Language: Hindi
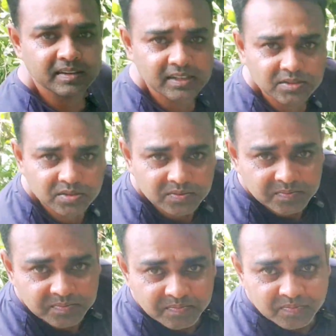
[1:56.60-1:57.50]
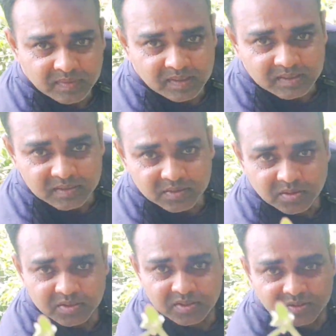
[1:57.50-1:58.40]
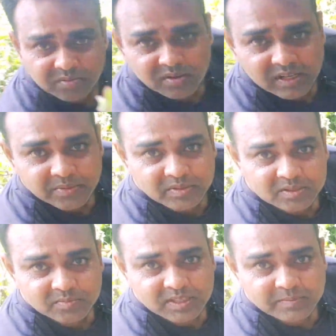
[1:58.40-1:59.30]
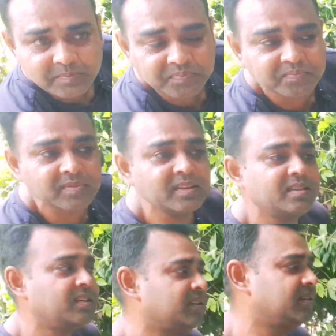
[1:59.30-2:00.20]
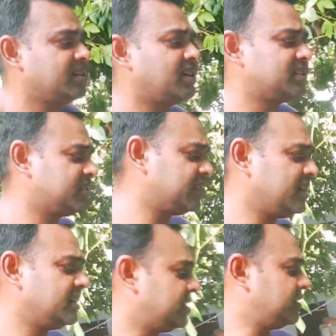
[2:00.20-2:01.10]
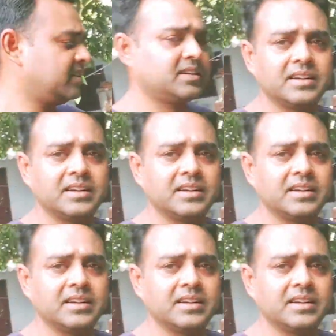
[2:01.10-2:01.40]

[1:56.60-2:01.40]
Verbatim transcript: ये है जो छोटे छोटे फूल आए हुए इसमें ग्रास क्या है क्या